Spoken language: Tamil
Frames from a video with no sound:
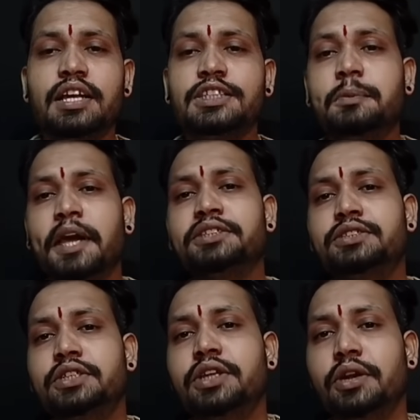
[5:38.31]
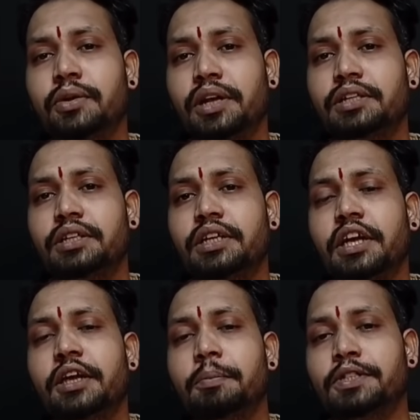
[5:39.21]
ஸ்பைஸ் ஜெட் என்னுடையதுன்னு
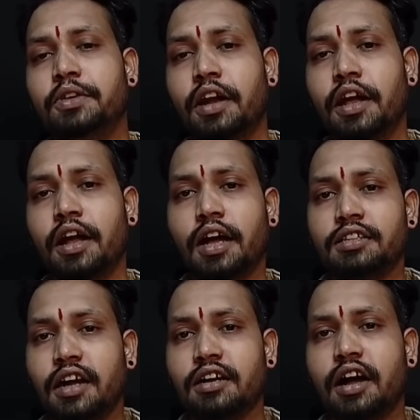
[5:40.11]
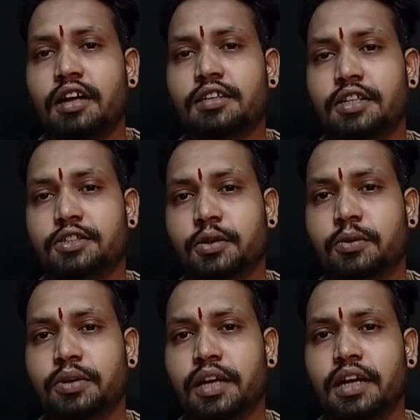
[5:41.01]
நீங்க எப்படி சொல்லலாம் அதுக்கான ஆதாரத்தை
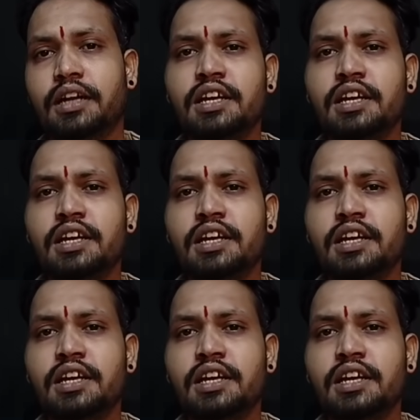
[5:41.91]
கொடுங்க